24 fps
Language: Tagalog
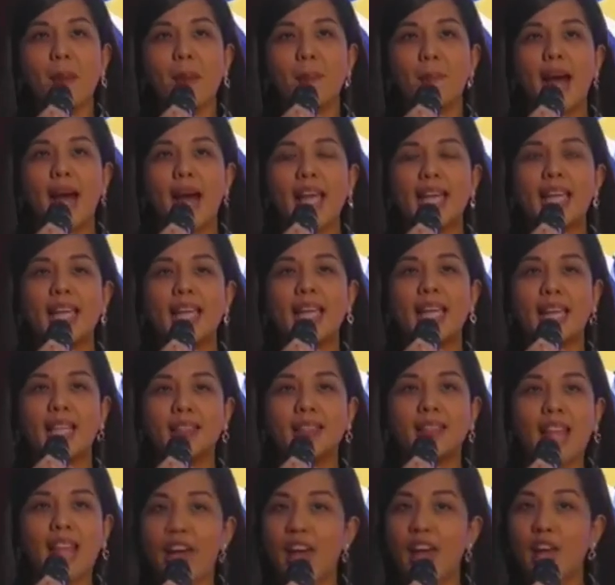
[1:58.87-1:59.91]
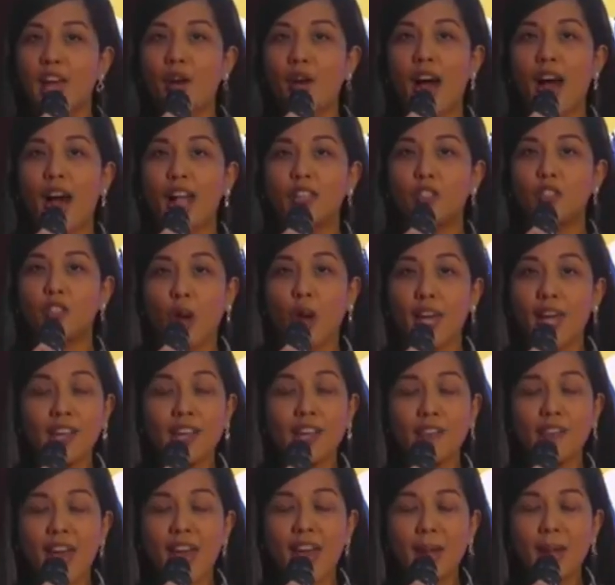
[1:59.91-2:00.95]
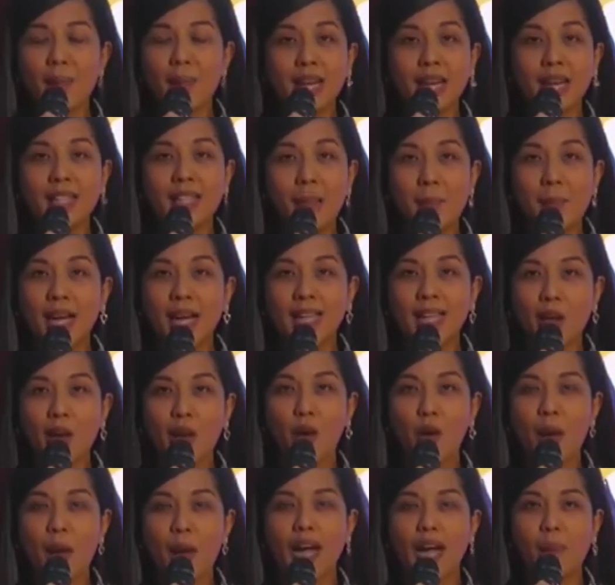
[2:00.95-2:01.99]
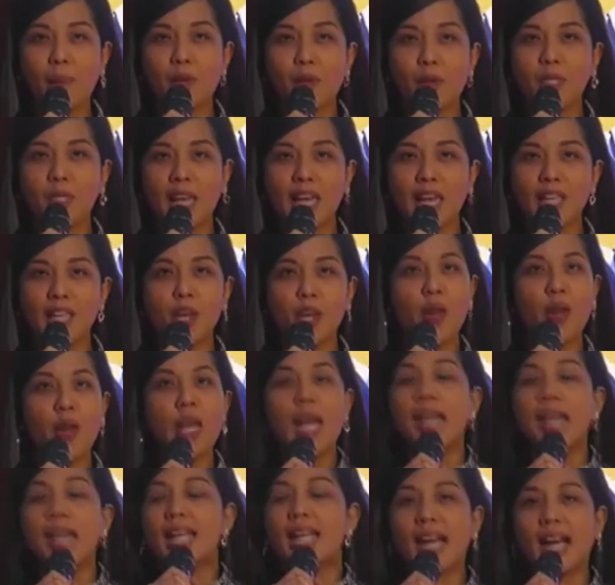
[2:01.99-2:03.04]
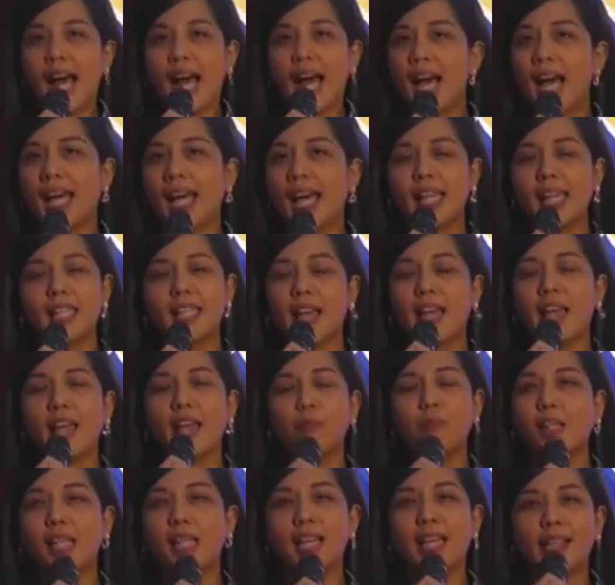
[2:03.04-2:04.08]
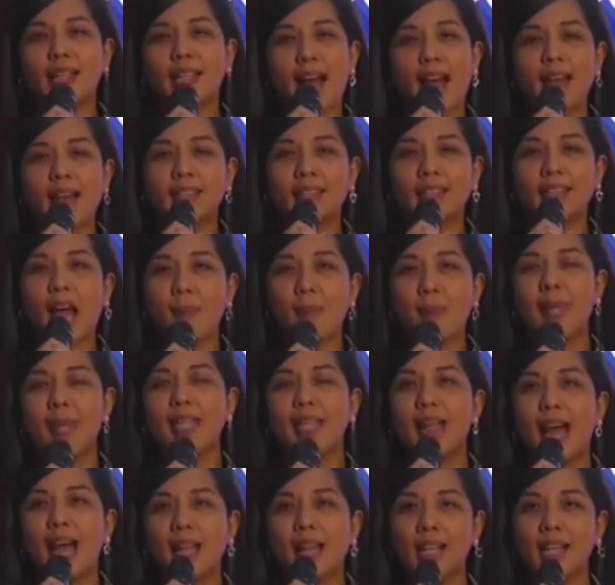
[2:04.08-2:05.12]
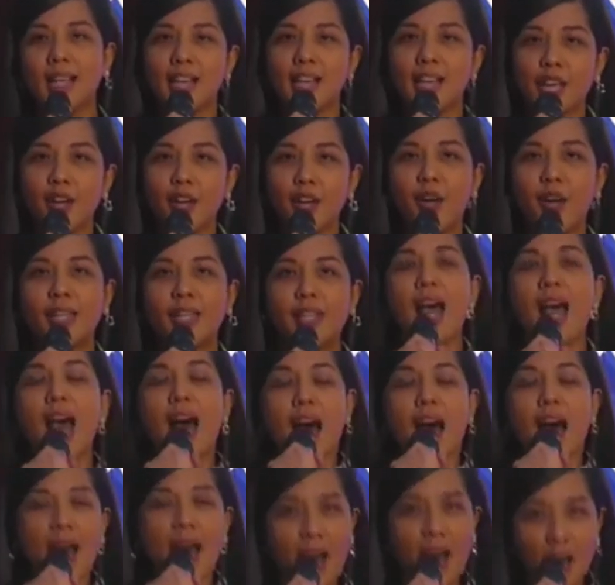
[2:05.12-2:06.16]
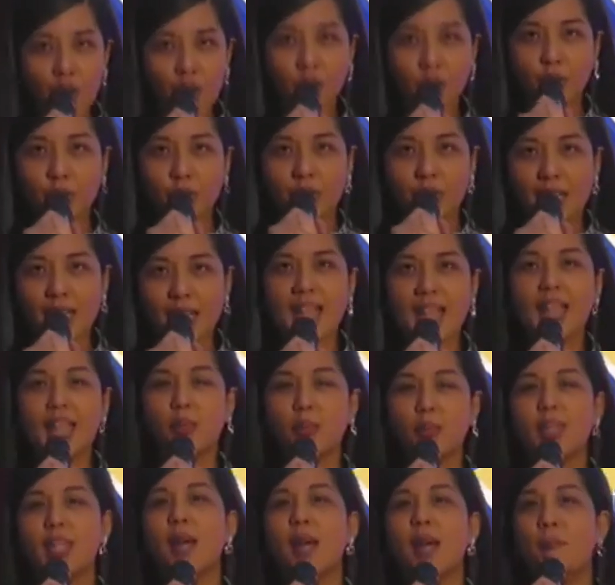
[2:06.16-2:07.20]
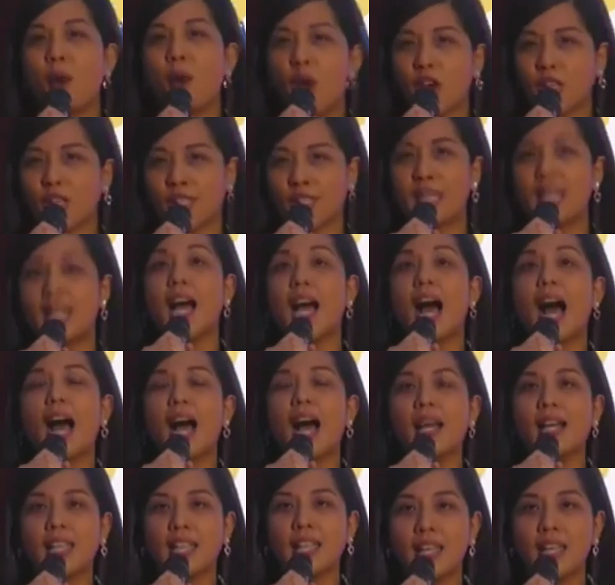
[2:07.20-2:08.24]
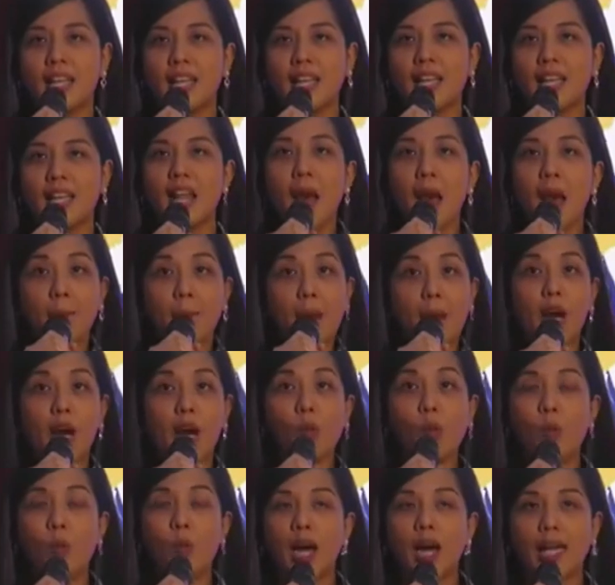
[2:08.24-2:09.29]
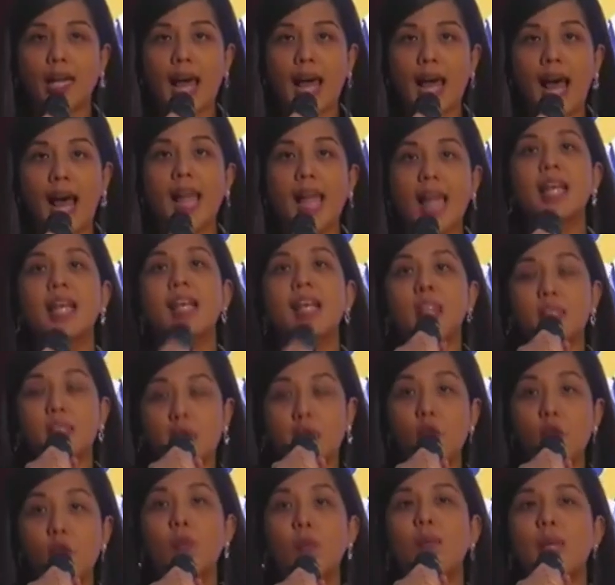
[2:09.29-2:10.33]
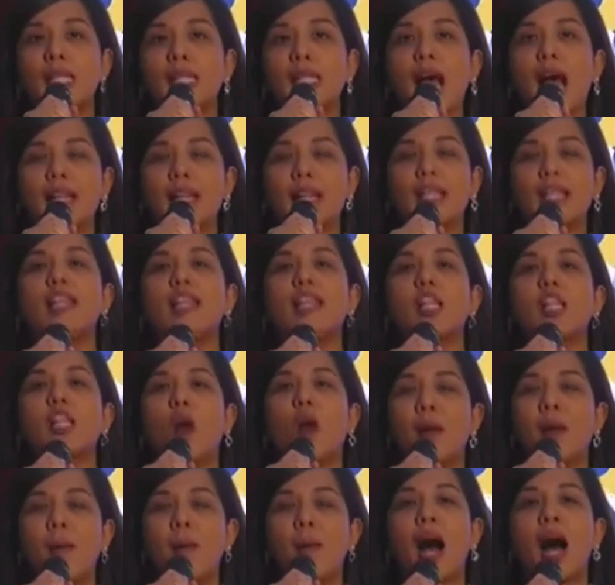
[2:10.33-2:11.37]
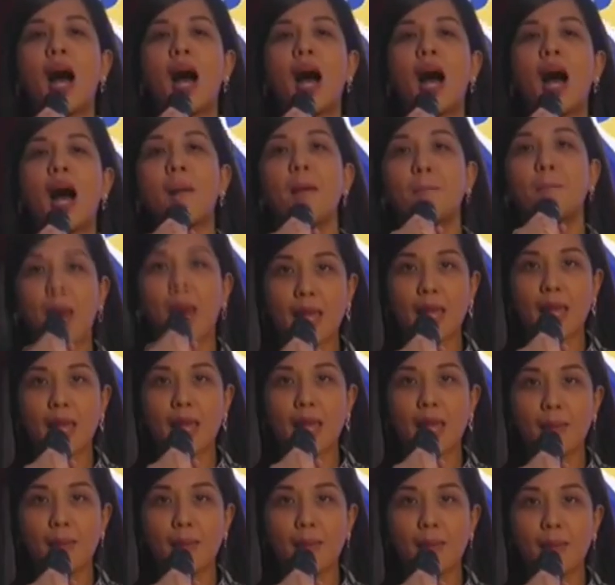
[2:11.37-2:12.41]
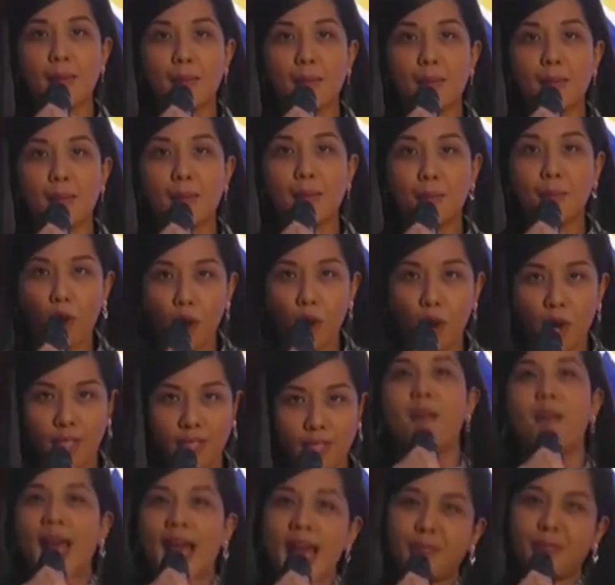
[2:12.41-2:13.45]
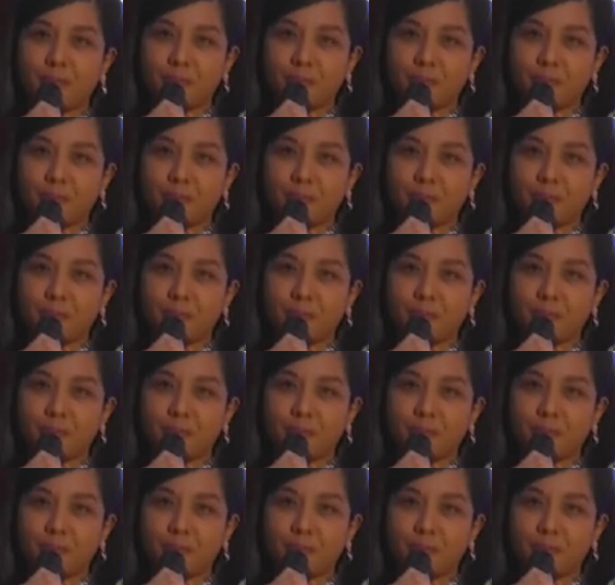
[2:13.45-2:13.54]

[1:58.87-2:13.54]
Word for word: Michael Antero, at Joy Rivera. Magandang magandang umaga po sa inyo. Nakaka-excite po talaga ang topic natin ngayon, how to deal with a boss boss na nakakagigil. Bago po ang lahat, sino po ba sa atin dito ang mga may boss? Itaas ang kamay.